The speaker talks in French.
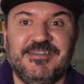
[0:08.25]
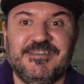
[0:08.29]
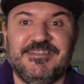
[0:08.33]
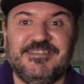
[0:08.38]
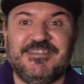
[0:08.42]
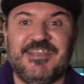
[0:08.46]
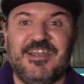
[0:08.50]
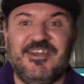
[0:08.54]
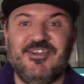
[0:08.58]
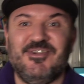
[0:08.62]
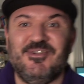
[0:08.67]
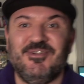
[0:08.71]

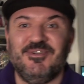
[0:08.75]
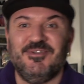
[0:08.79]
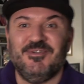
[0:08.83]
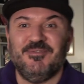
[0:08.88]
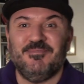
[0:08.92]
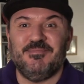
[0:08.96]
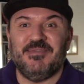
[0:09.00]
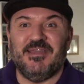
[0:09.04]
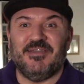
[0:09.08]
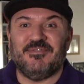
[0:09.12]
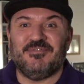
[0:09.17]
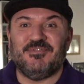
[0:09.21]
Salut,
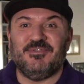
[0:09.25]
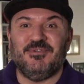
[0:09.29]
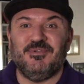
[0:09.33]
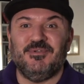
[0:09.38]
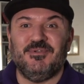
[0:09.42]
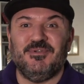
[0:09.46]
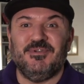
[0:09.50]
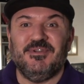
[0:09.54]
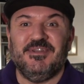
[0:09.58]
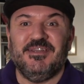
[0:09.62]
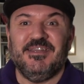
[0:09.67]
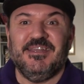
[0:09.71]

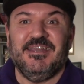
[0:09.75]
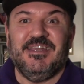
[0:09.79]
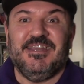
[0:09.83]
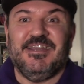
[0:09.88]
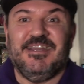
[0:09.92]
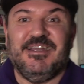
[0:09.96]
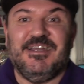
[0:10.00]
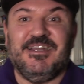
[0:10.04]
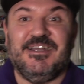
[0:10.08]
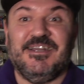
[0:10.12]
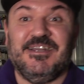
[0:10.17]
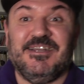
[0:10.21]
bienvenue.
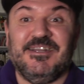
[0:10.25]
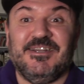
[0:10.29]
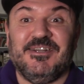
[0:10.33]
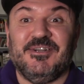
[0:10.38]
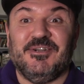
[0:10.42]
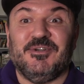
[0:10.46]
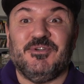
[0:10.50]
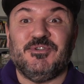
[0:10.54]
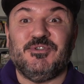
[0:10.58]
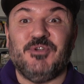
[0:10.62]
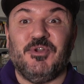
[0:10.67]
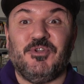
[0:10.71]

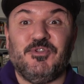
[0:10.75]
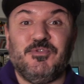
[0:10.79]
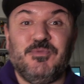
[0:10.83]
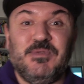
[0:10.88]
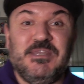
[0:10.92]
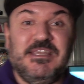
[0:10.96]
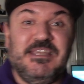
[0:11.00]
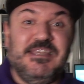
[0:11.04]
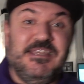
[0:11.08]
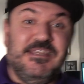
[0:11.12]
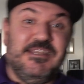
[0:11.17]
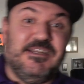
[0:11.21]
Euh,
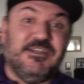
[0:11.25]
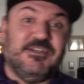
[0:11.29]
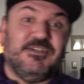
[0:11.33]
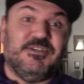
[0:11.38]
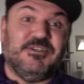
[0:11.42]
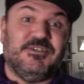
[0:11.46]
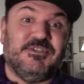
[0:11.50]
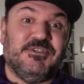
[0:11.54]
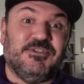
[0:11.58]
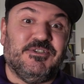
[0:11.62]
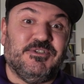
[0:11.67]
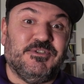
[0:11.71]
aujourd'hui,
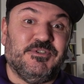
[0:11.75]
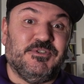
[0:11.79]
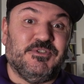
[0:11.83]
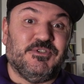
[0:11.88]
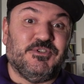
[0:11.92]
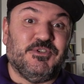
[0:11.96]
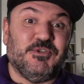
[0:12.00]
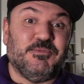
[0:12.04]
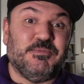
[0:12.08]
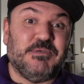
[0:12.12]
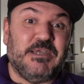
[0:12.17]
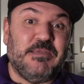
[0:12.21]
euh,
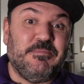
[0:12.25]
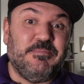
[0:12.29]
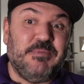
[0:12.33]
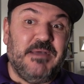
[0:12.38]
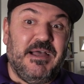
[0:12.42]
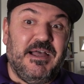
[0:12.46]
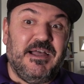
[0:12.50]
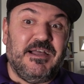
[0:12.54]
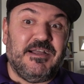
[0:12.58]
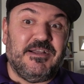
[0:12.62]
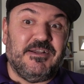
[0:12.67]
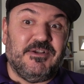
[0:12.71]
je
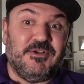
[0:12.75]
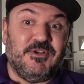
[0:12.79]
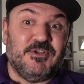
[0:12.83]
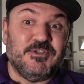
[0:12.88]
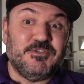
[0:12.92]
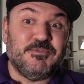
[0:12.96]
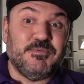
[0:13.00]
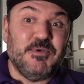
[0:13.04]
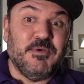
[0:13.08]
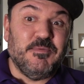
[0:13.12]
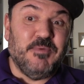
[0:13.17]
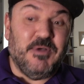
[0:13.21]
prépare en
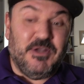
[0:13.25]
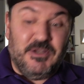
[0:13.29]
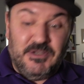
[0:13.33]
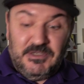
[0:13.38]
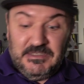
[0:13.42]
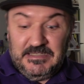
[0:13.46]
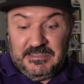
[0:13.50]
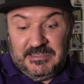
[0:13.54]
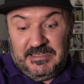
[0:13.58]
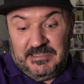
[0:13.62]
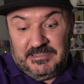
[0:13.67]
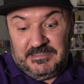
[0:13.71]
ce
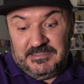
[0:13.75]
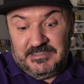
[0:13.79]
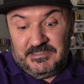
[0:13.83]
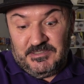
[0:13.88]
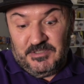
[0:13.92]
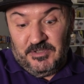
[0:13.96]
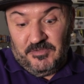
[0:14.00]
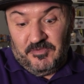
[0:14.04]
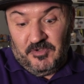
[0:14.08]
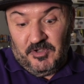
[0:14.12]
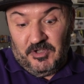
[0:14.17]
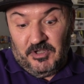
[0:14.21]
moment, il est
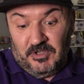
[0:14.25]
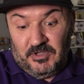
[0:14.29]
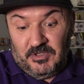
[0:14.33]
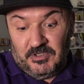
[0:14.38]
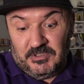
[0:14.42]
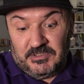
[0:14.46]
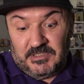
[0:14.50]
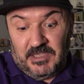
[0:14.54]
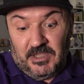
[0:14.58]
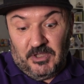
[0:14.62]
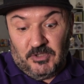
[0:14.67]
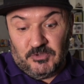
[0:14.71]

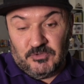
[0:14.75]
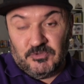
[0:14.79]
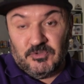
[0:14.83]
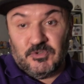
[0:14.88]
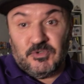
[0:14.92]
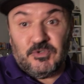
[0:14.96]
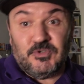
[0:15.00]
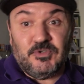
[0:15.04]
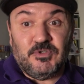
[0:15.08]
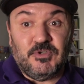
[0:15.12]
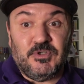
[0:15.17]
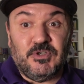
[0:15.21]
19h42,
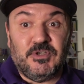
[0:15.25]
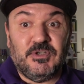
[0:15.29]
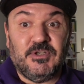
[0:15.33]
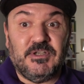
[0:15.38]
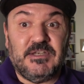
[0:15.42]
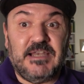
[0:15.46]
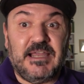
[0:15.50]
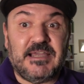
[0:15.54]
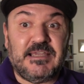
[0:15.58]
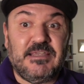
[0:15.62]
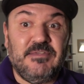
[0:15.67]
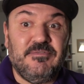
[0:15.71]
euh,
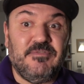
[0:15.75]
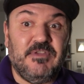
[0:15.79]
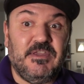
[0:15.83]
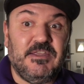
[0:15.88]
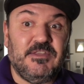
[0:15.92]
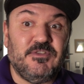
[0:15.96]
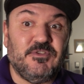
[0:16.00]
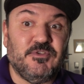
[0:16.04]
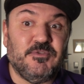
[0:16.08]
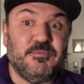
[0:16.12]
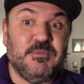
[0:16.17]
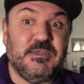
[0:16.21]

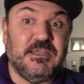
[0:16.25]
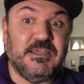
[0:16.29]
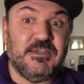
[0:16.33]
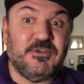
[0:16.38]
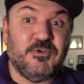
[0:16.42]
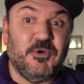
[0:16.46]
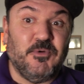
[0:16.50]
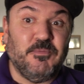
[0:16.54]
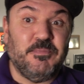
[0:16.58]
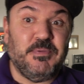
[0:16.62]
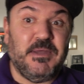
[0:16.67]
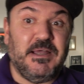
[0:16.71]
l'arrivée de mes
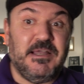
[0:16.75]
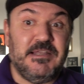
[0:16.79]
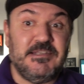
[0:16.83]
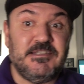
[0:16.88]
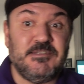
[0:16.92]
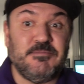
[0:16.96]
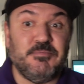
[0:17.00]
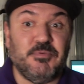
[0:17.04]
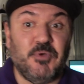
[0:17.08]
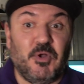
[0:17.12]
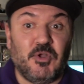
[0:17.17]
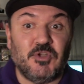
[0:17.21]

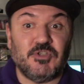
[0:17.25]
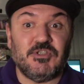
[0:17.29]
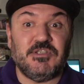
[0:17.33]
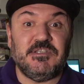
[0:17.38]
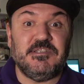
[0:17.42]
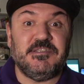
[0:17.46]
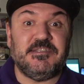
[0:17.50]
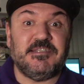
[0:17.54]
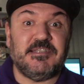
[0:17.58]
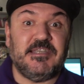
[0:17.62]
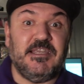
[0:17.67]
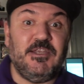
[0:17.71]
comparses pour
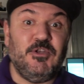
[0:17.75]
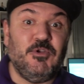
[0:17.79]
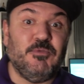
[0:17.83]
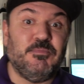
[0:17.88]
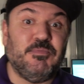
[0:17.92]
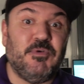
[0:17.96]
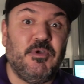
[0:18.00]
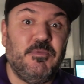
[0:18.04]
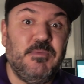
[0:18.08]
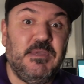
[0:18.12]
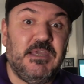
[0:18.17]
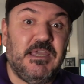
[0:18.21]
enregistrer le
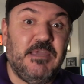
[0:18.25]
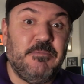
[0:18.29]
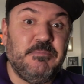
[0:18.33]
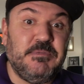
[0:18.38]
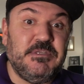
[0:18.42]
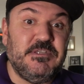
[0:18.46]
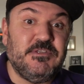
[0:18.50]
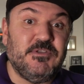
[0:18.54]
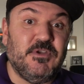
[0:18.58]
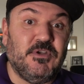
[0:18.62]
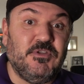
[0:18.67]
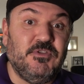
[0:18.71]
premier
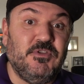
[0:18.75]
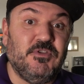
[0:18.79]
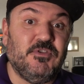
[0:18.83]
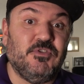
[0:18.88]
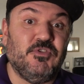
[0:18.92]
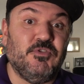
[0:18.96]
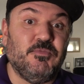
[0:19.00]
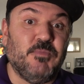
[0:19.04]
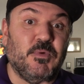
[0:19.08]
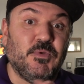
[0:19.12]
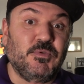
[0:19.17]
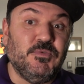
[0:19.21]
épisode
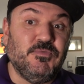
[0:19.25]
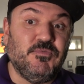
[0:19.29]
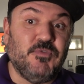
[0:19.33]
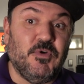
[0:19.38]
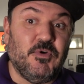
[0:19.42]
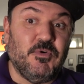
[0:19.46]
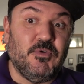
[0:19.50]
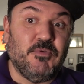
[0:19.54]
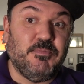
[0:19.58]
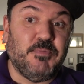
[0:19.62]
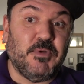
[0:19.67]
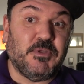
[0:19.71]
de mon
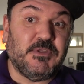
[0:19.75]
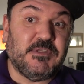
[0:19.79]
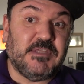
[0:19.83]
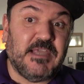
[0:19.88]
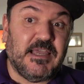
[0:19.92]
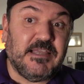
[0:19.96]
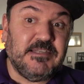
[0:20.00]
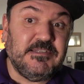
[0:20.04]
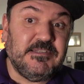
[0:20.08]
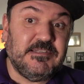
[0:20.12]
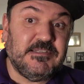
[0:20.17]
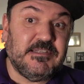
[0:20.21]
nouveau
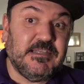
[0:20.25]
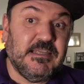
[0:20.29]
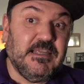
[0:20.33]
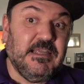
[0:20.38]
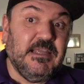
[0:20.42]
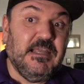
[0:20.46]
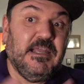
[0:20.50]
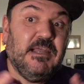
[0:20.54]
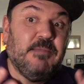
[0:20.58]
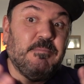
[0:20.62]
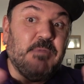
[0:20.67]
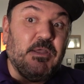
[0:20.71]
podcast,
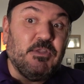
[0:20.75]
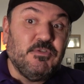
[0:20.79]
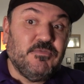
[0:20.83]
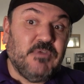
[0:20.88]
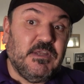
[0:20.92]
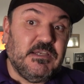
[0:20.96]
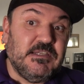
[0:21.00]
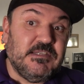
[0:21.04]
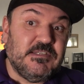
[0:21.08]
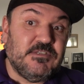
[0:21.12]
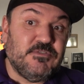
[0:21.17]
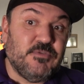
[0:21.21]
ma
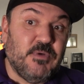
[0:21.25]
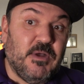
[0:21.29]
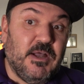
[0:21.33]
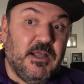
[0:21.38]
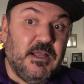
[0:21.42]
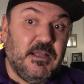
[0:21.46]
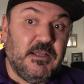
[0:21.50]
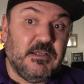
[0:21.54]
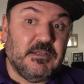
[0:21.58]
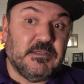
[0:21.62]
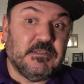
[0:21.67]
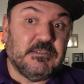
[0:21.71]
nouvelle
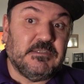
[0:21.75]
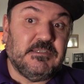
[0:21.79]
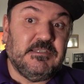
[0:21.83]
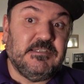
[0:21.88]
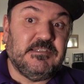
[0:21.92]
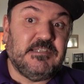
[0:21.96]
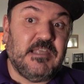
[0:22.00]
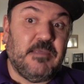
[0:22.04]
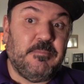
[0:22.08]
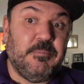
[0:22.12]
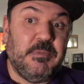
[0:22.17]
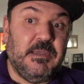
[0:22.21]
histoire, qui
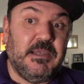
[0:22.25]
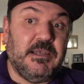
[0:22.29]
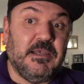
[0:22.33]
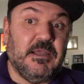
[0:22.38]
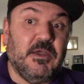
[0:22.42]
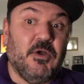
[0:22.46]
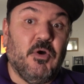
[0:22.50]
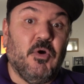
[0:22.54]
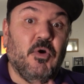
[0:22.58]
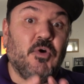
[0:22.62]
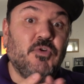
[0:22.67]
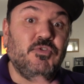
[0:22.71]

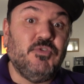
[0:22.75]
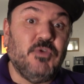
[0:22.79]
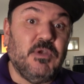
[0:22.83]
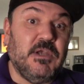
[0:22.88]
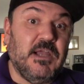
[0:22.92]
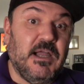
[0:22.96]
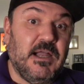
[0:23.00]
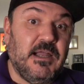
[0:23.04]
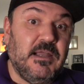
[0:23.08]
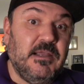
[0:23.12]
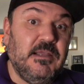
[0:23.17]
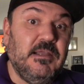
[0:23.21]
s'appelle
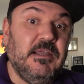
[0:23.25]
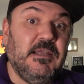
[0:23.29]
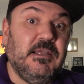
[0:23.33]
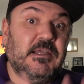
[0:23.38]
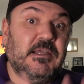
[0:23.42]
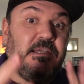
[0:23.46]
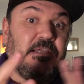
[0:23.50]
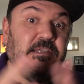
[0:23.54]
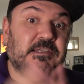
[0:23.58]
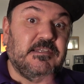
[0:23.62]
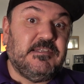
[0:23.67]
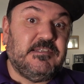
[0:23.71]
Au-delà,
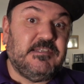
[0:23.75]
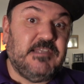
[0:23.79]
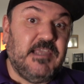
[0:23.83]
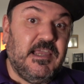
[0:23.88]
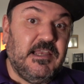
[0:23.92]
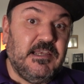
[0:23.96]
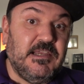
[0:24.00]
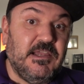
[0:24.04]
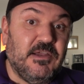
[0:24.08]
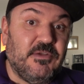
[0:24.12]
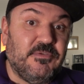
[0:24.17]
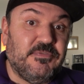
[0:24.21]

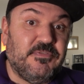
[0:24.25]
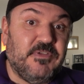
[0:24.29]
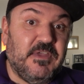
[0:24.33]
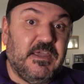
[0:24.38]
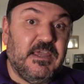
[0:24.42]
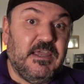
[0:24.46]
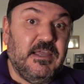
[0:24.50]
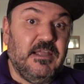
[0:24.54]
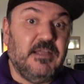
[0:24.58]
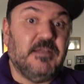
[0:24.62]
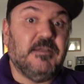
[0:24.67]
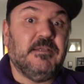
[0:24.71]
ciel et
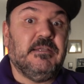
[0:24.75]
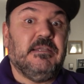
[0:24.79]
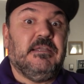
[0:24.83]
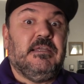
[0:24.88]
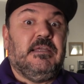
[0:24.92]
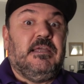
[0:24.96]
enfer.